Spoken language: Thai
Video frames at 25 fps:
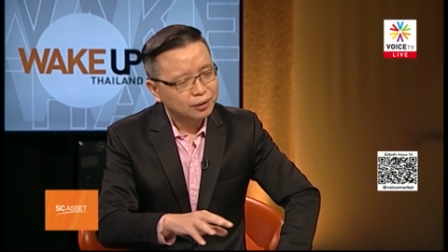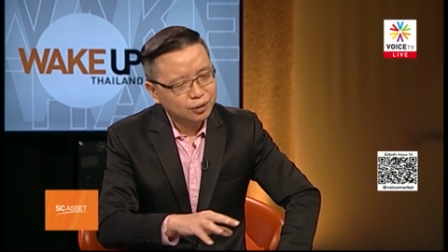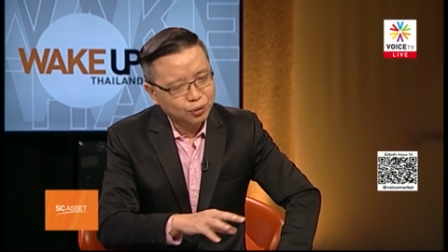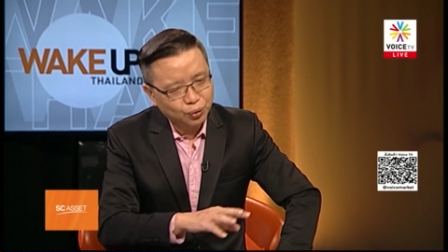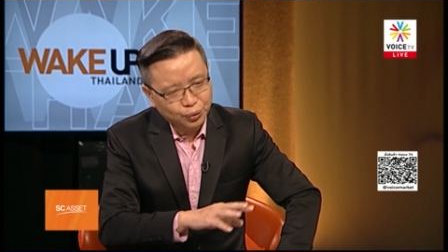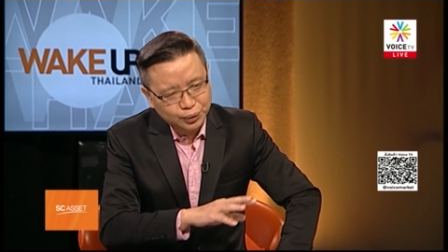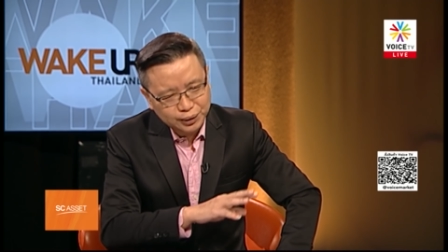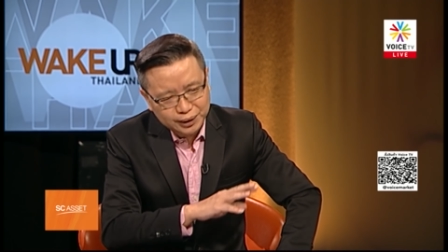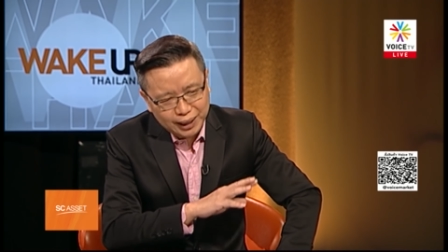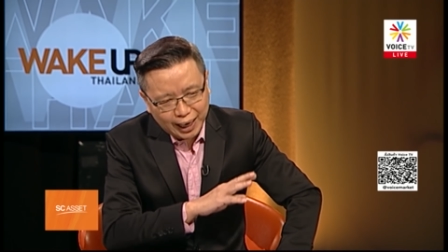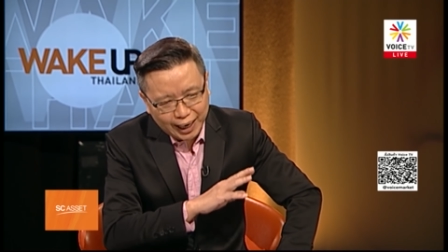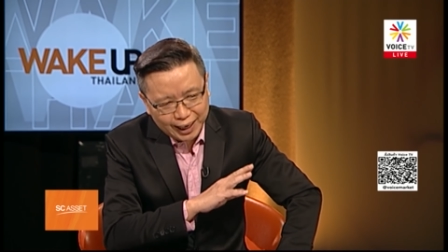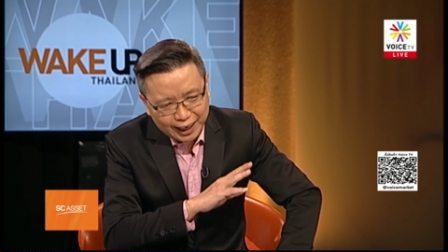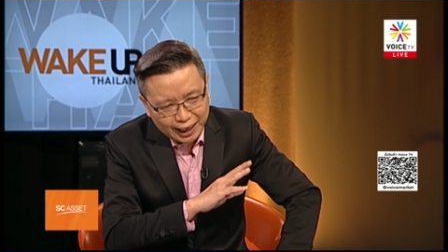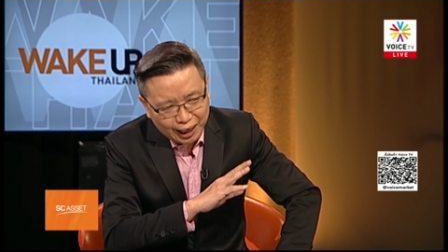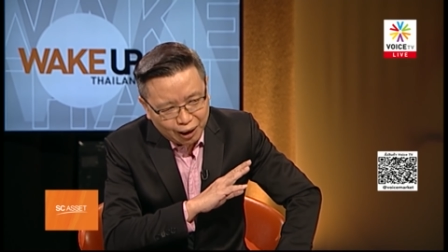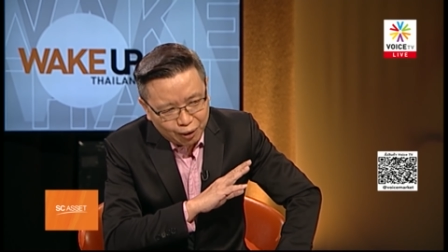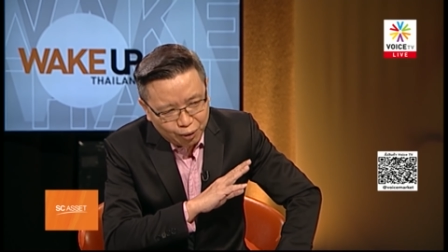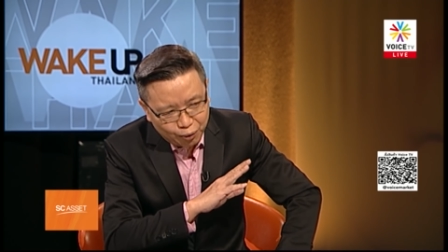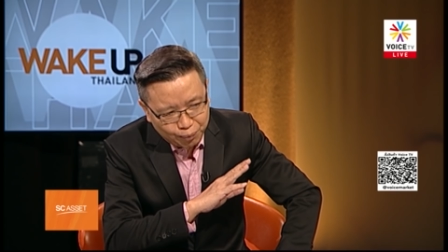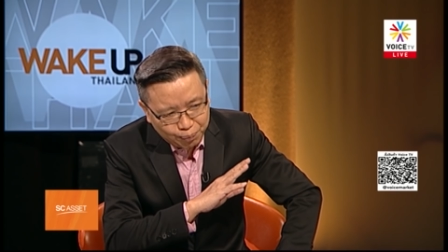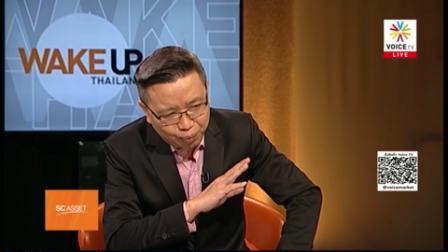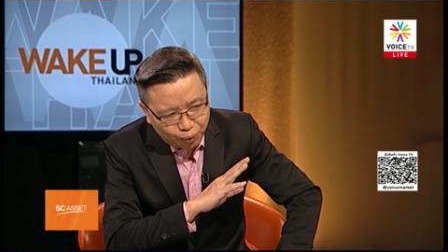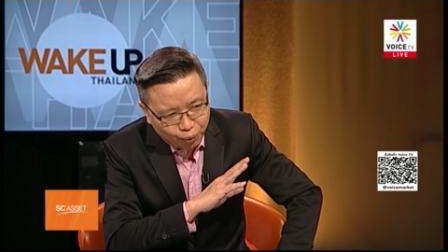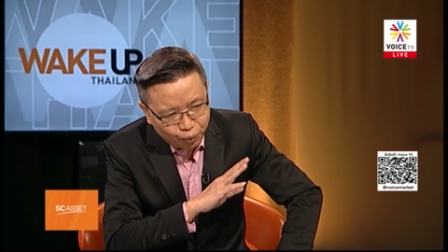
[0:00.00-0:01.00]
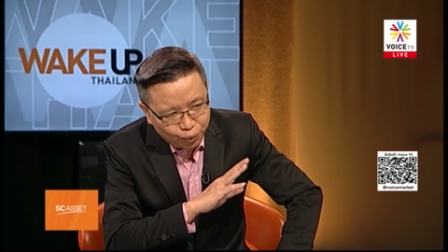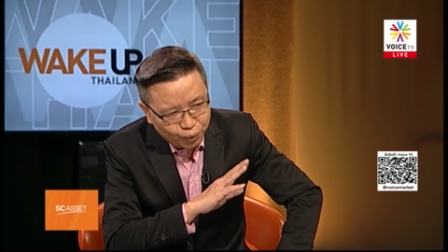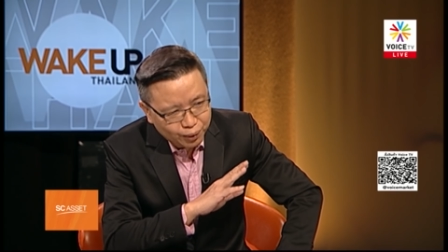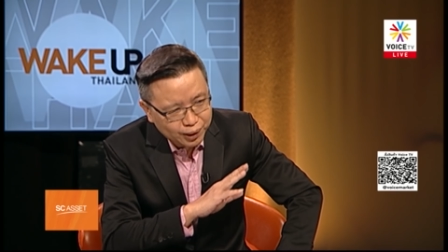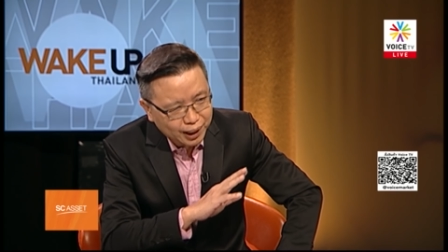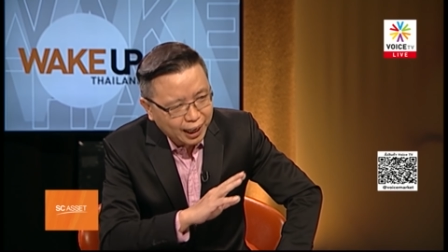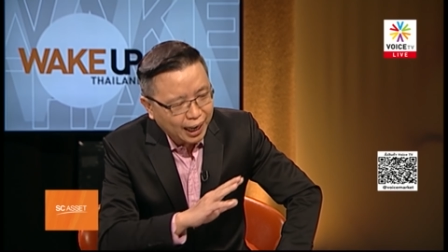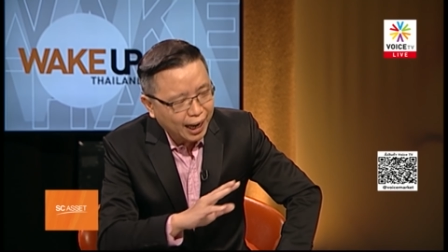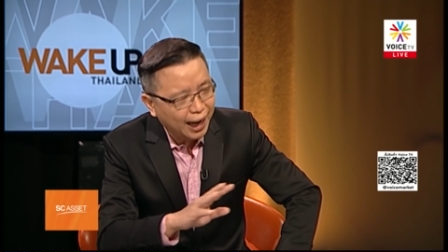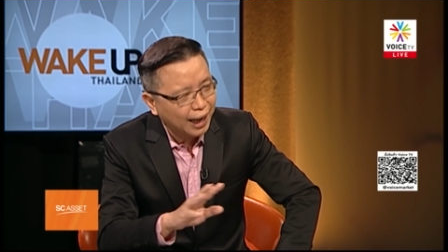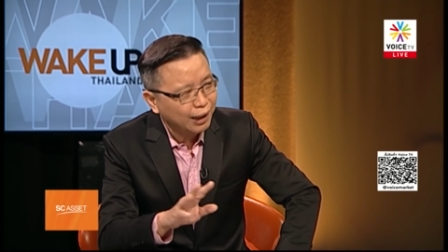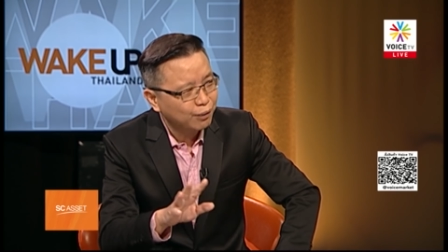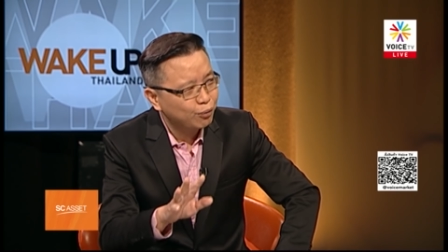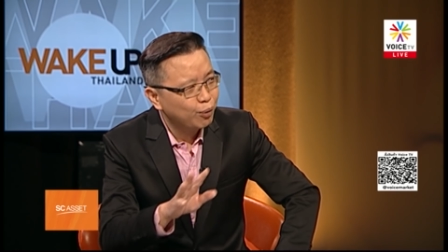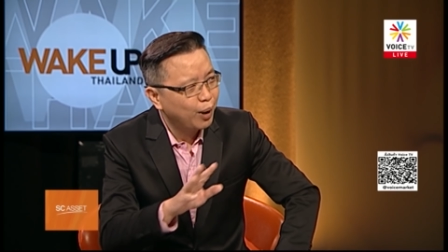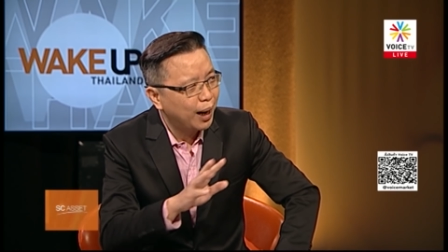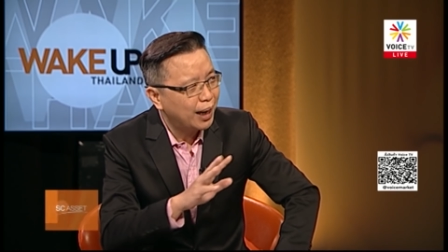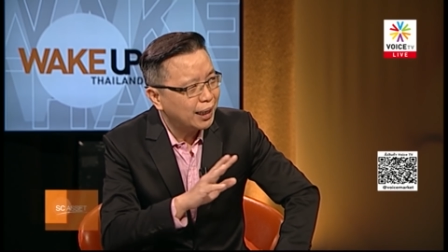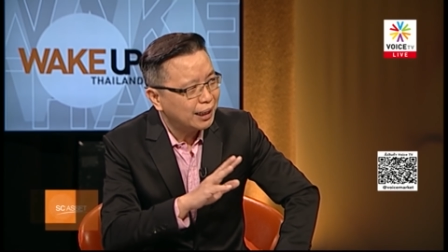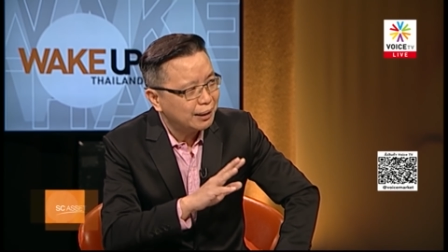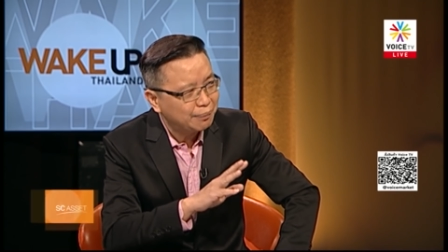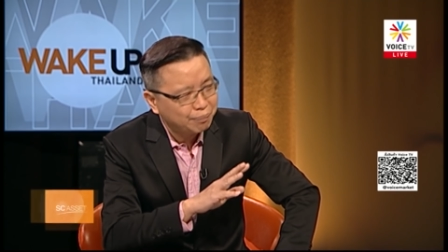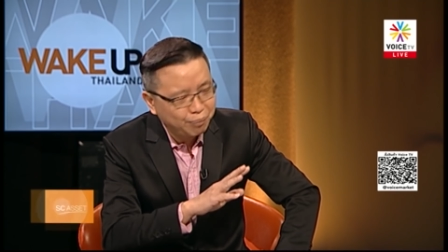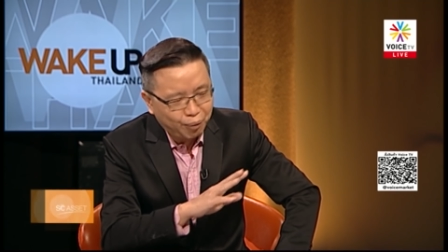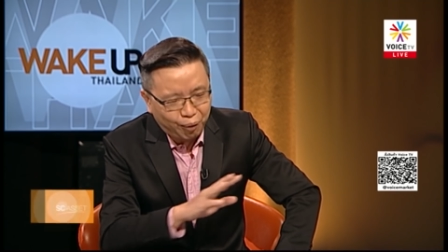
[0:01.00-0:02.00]
ทุนใหญ่เราผูกขาดวา
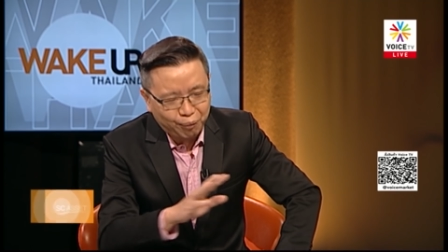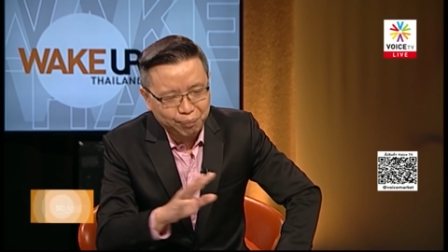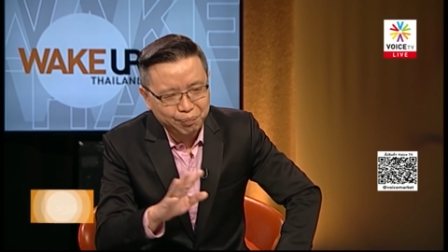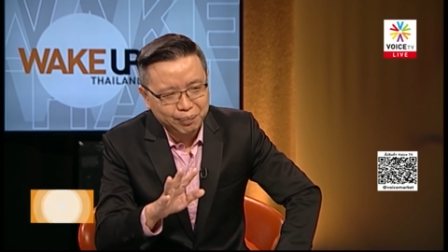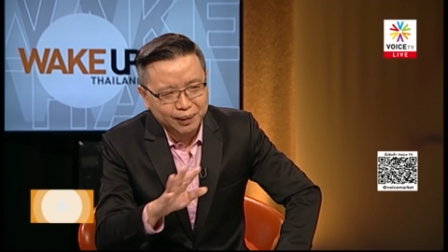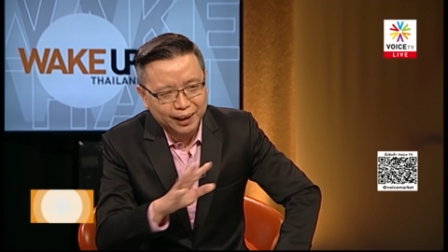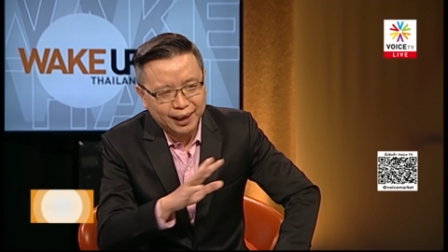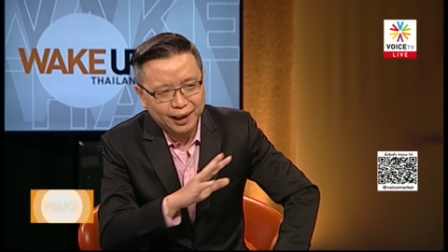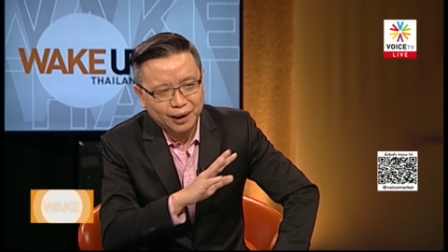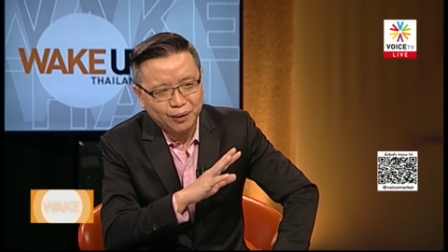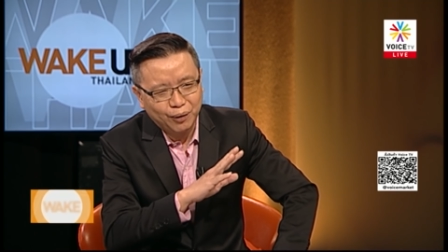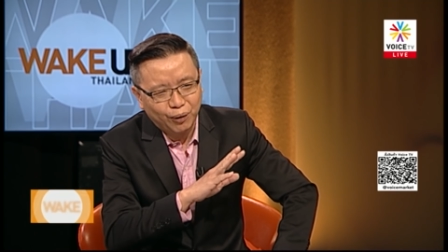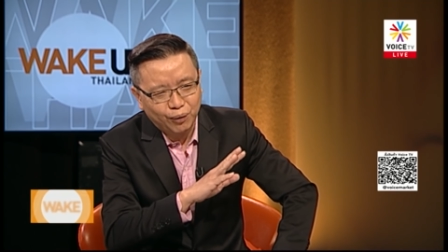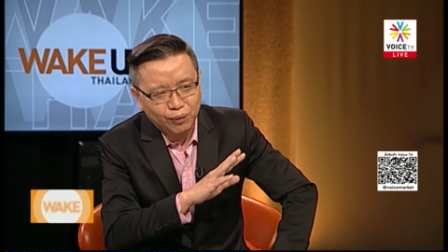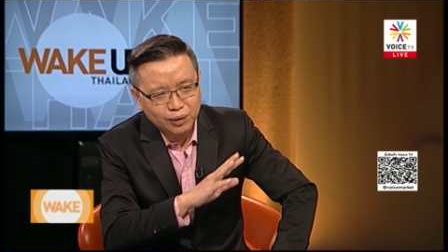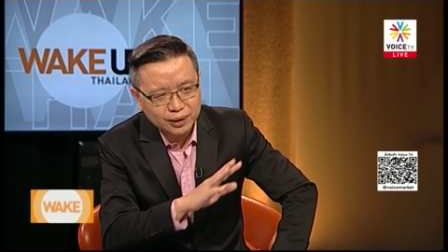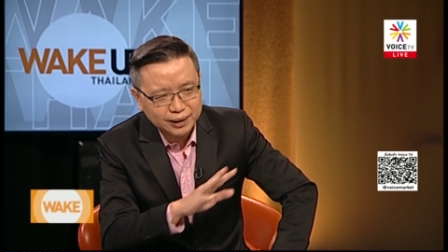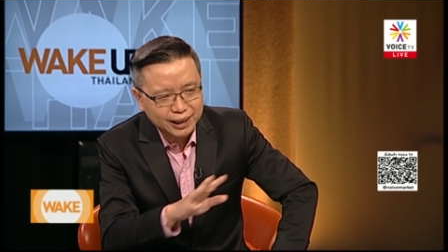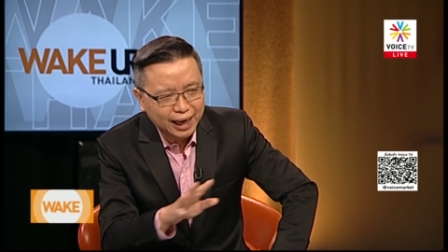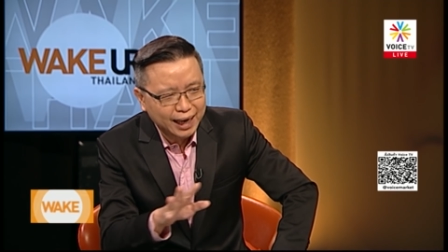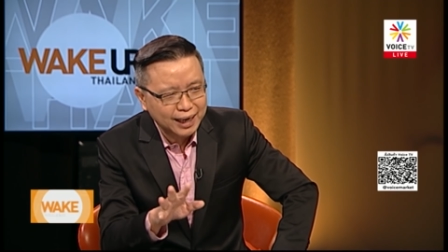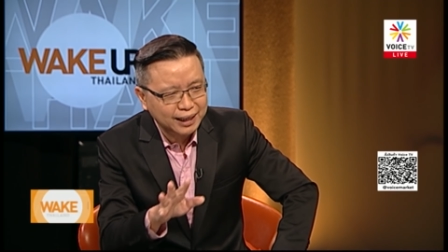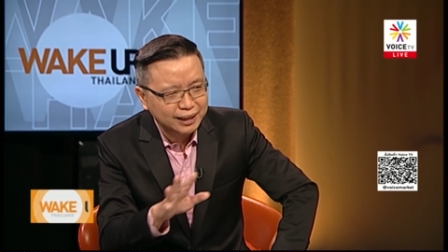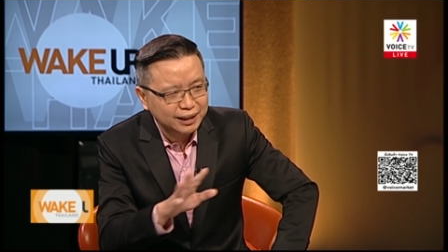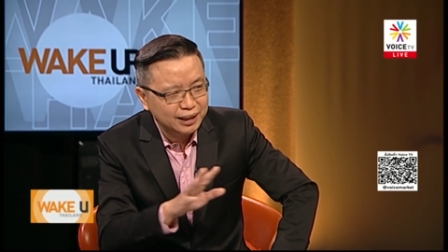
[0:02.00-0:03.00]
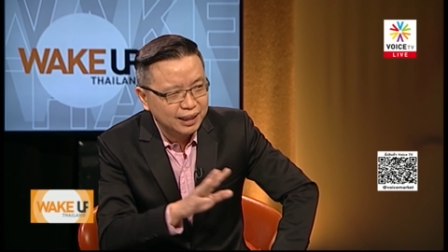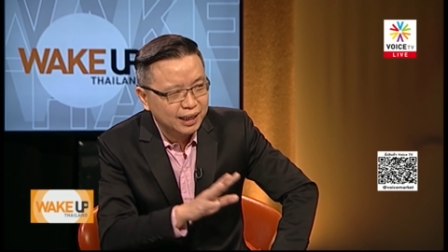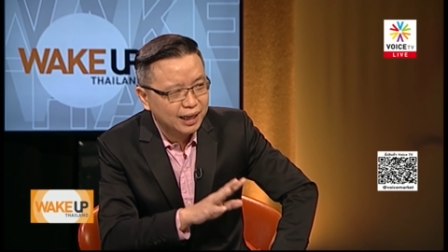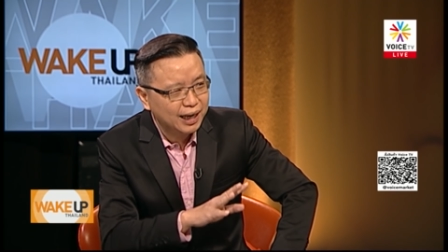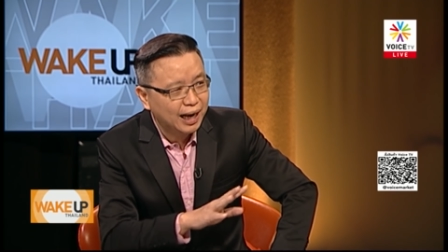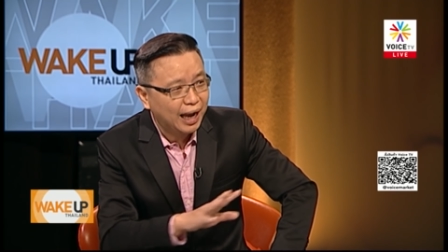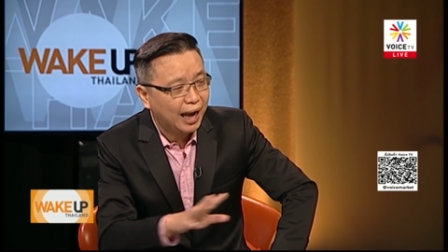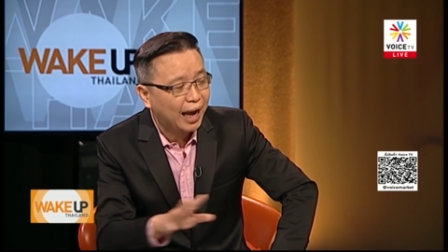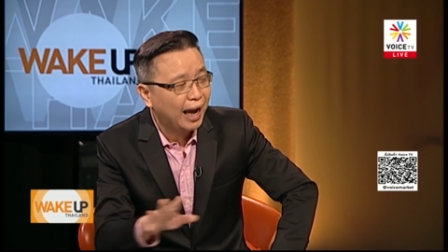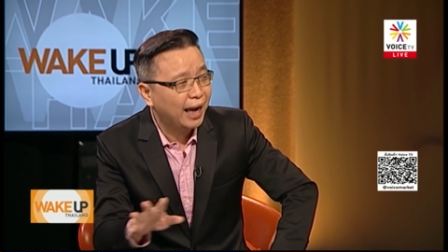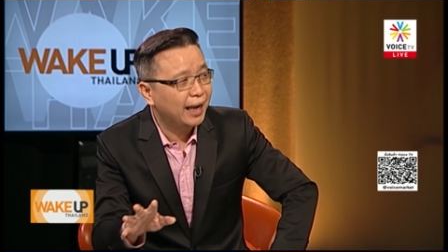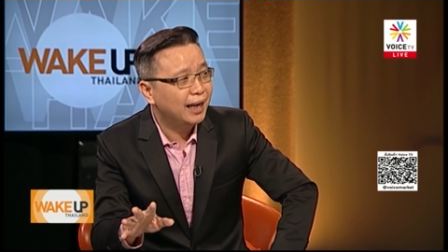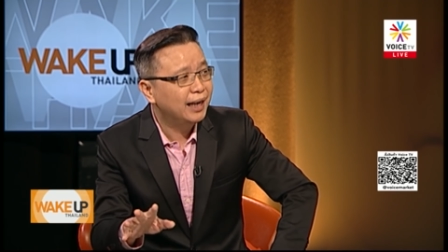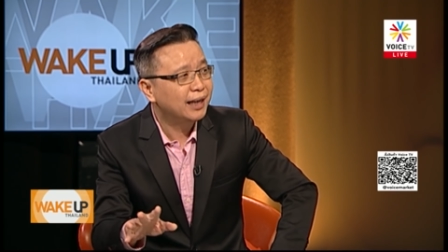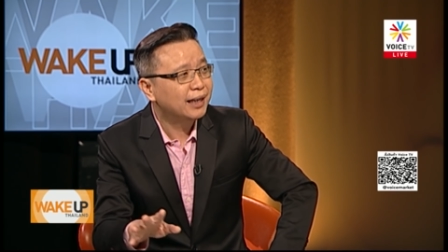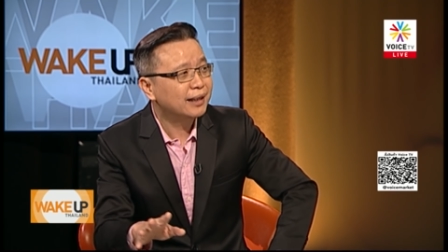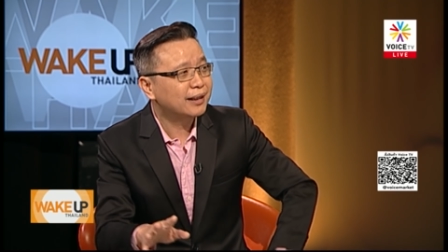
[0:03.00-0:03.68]
งระบบอะไรโครงสร้างเครือข่าย